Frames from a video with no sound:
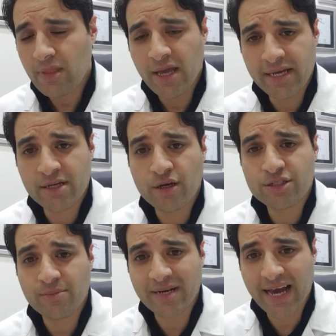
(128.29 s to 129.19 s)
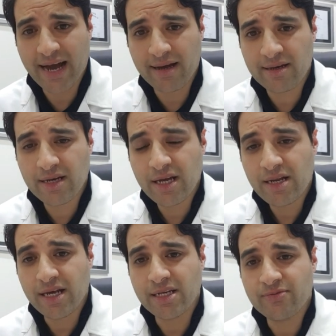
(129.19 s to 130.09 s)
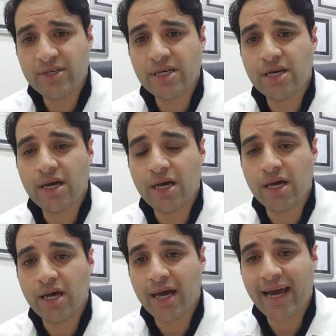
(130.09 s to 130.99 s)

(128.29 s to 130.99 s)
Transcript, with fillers: هي نقص المناعه لان يعني في آه،